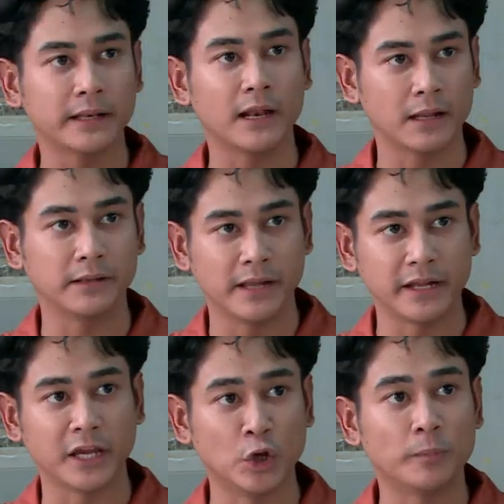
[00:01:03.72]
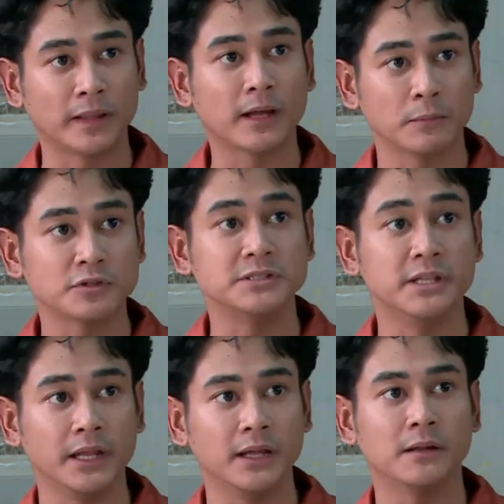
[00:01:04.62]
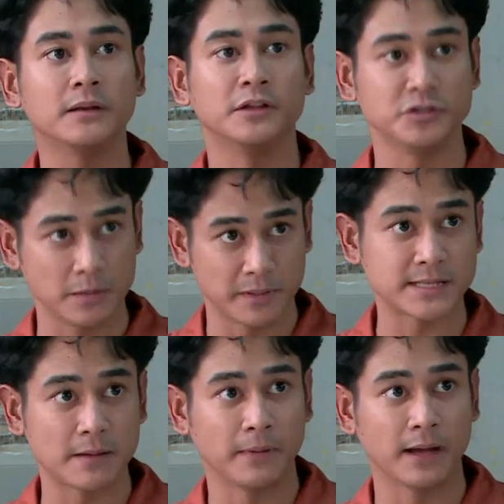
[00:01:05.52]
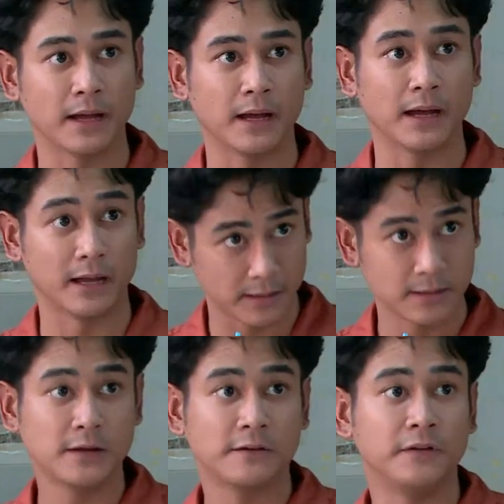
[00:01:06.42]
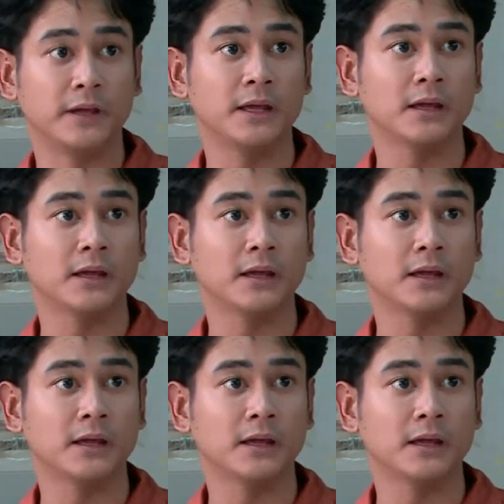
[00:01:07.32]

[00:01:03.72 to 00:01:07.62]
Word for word: dari dari kehidupan kamu sendiri dan juga bersama Vicky